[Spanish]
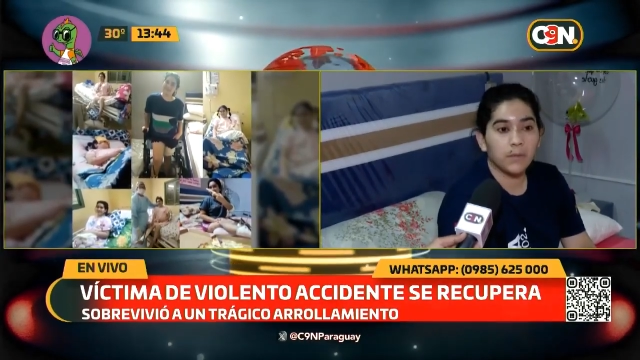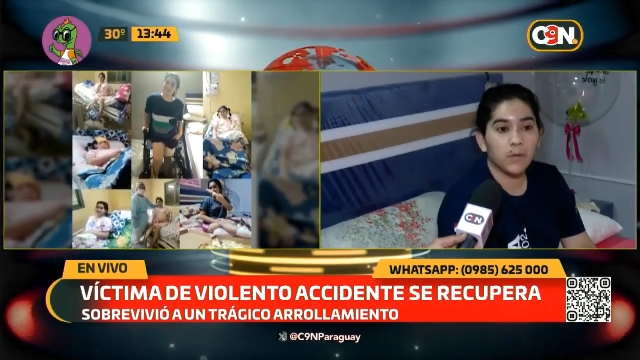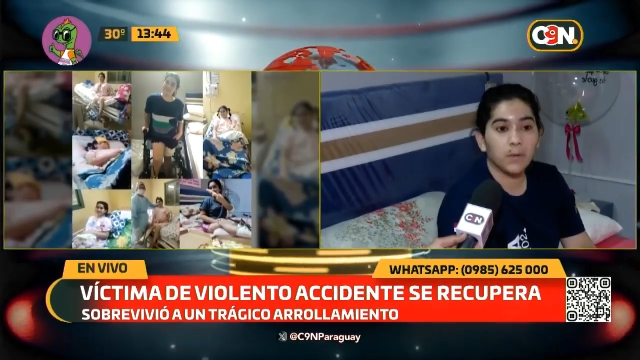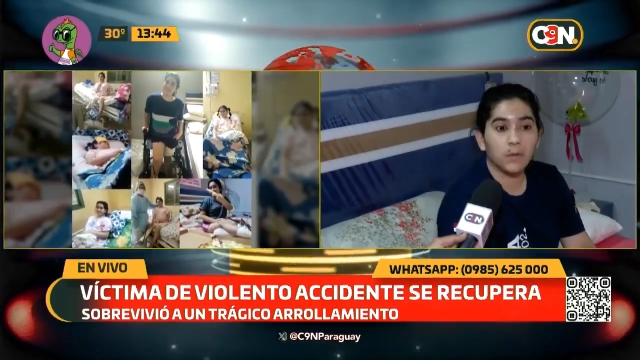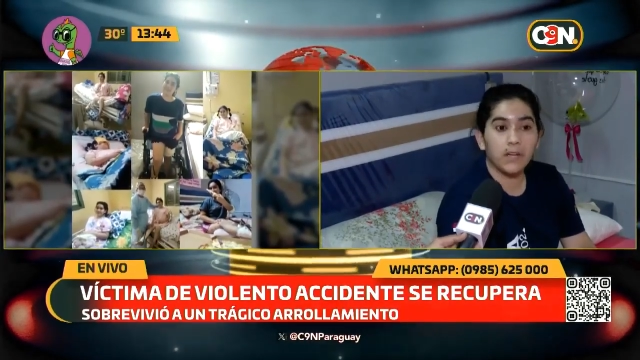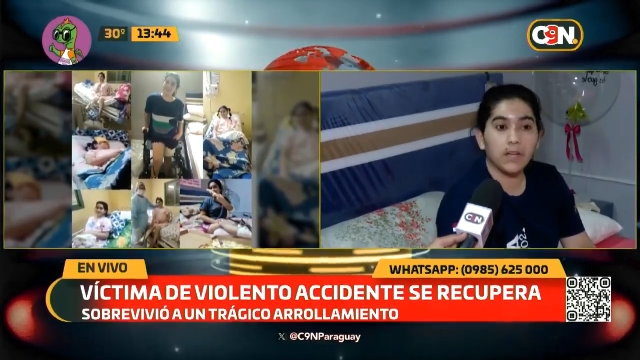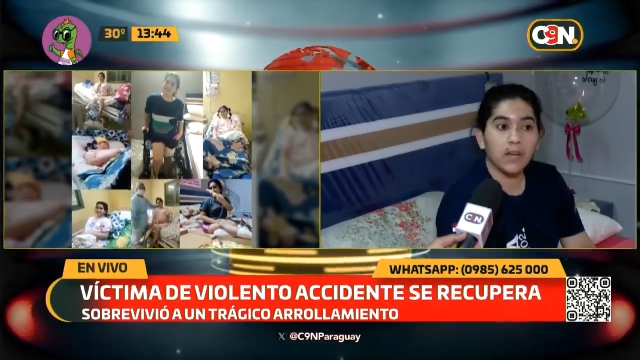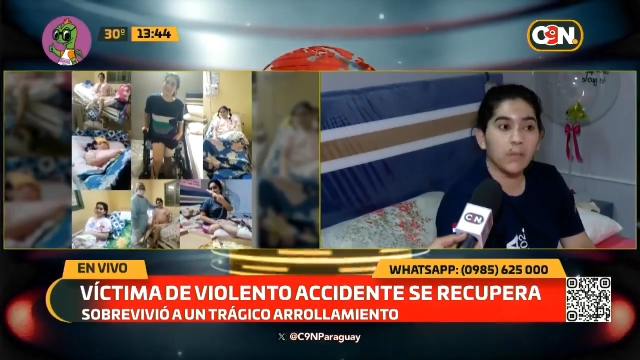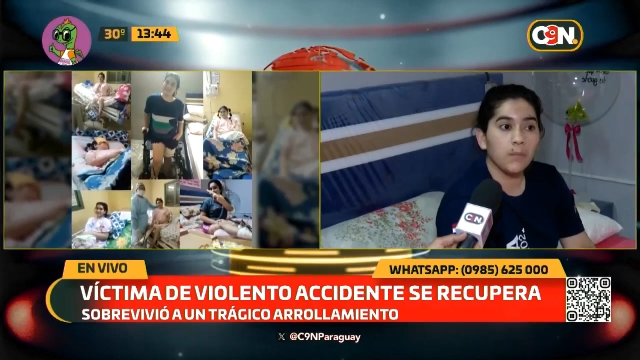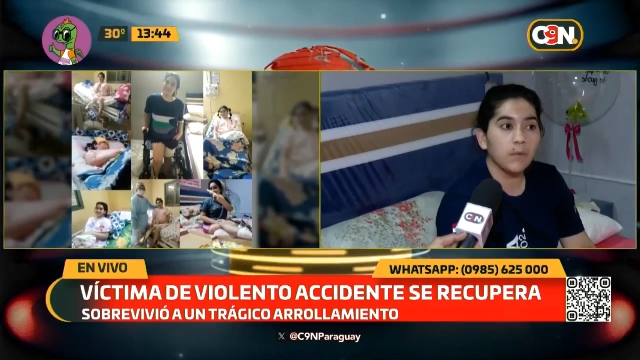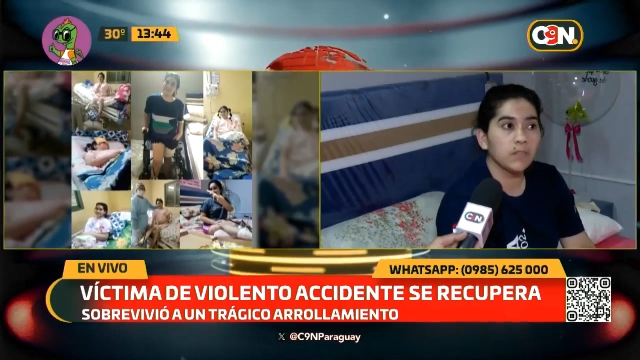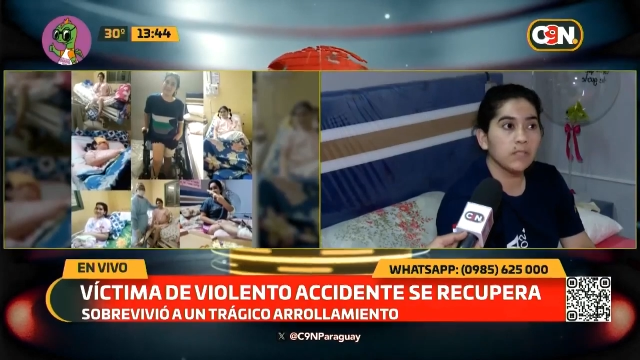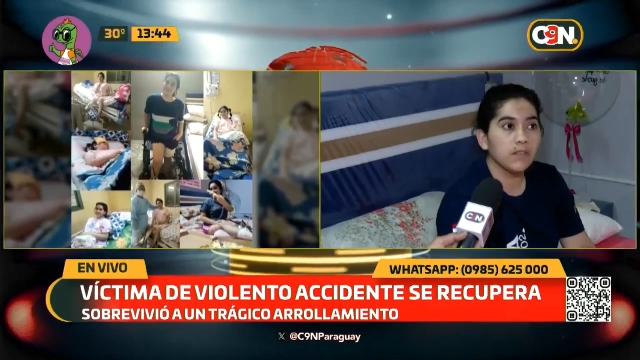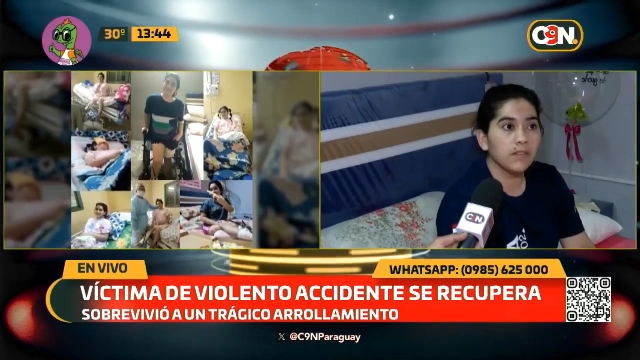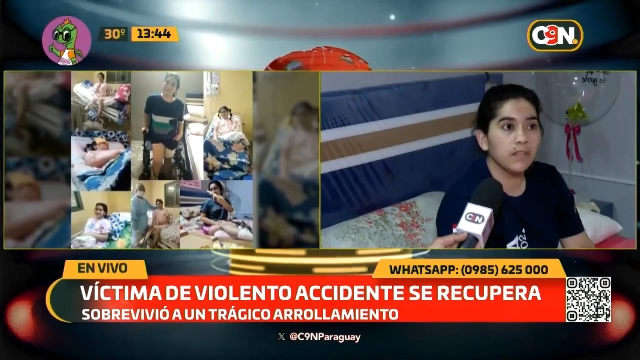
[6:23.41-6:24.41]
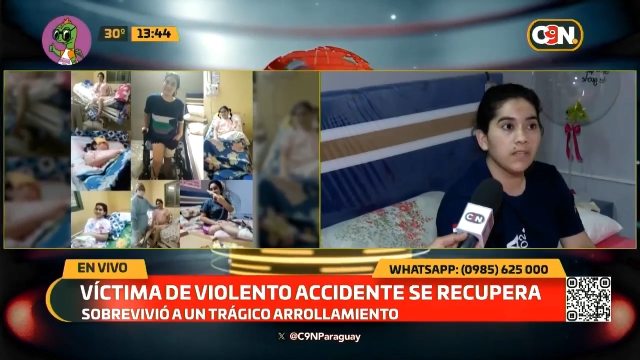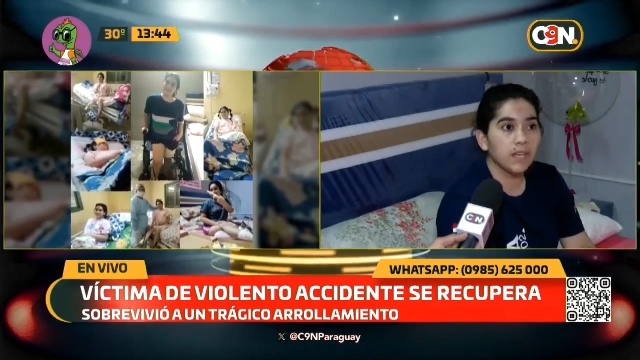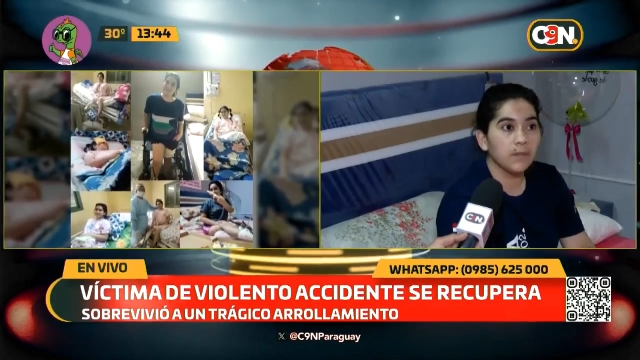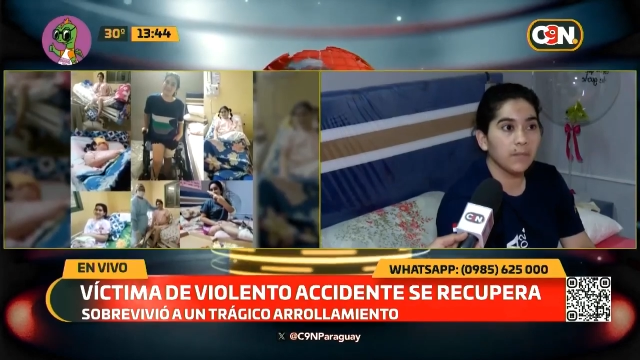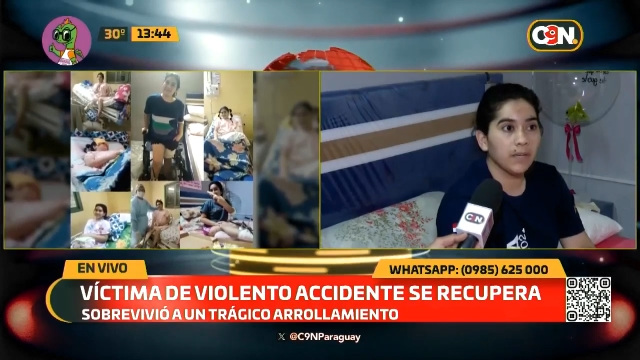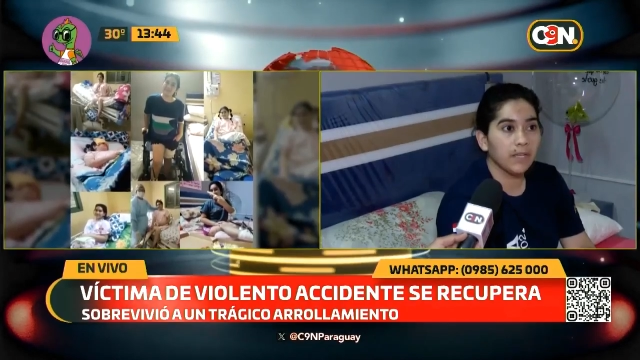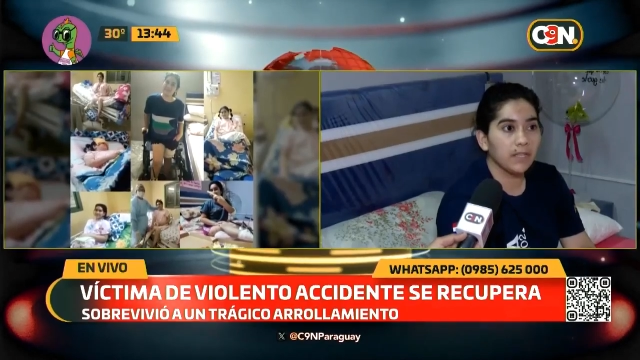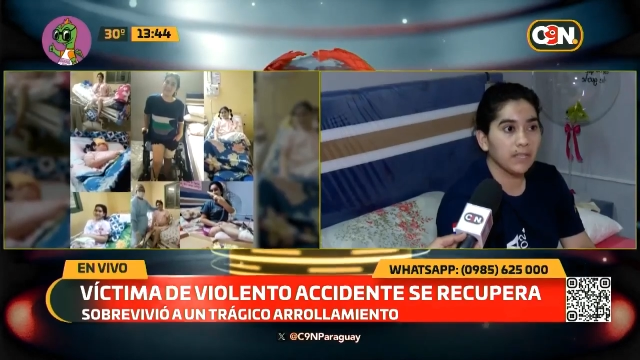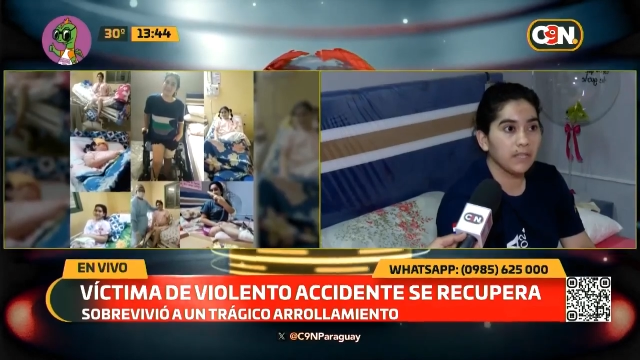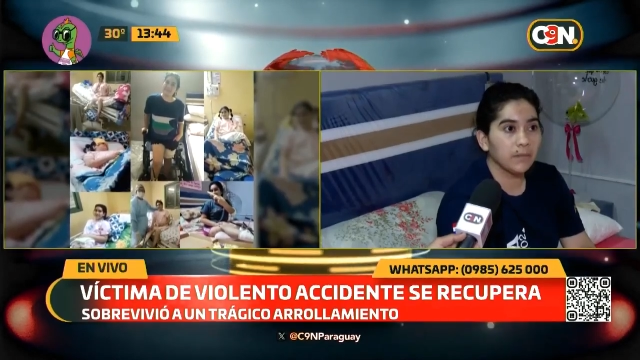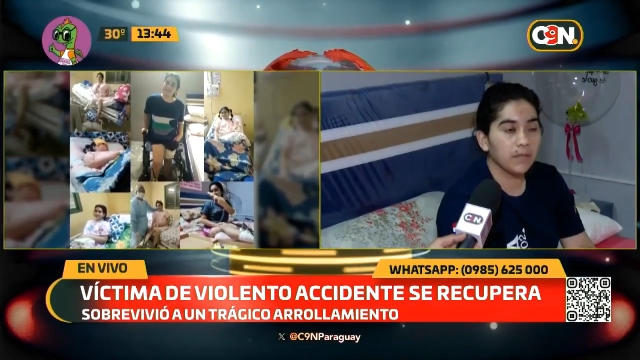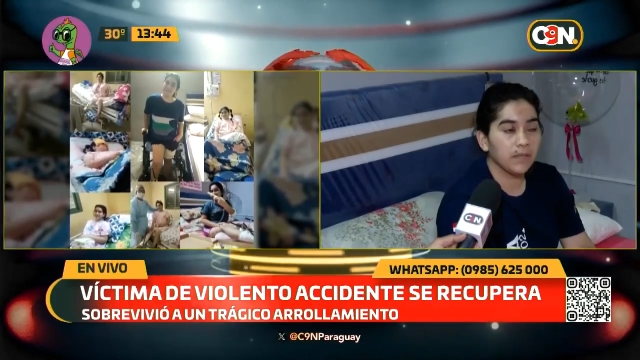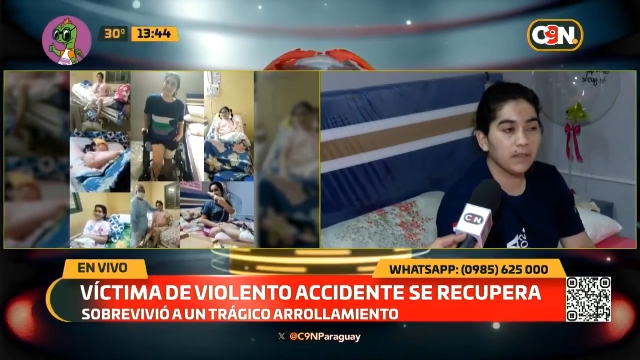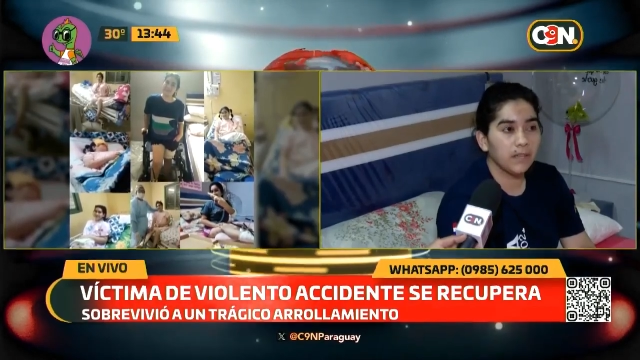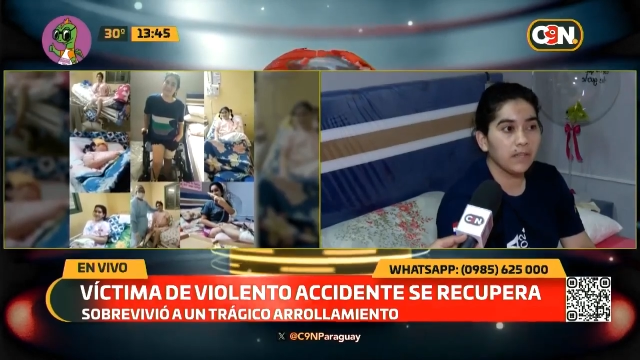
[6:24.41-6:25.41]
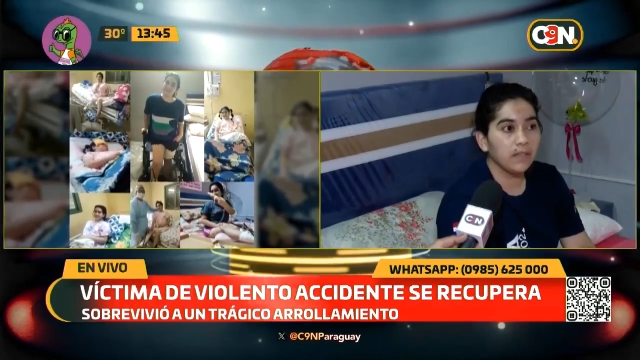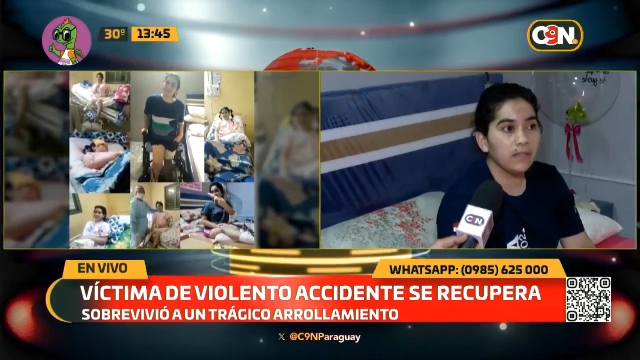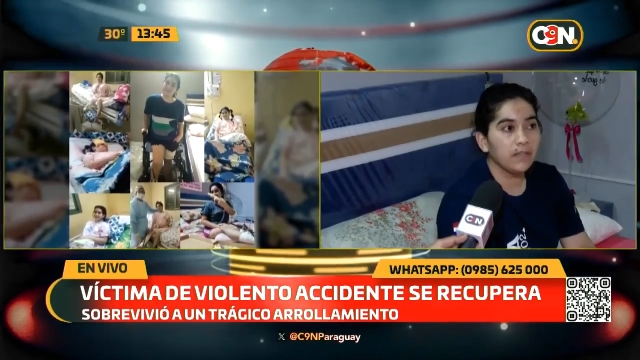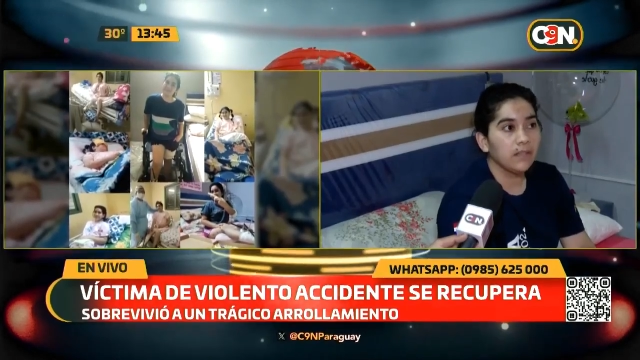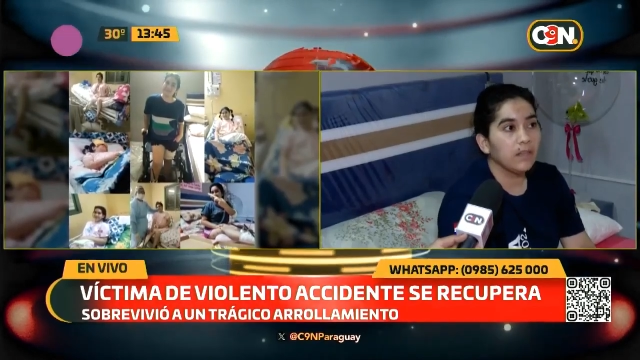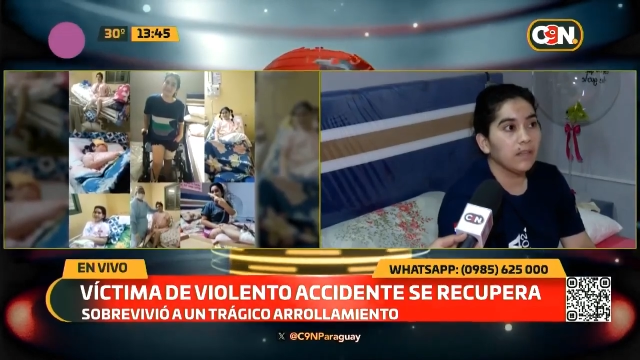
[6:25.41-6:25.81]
por una irresponsabilidad prácticamente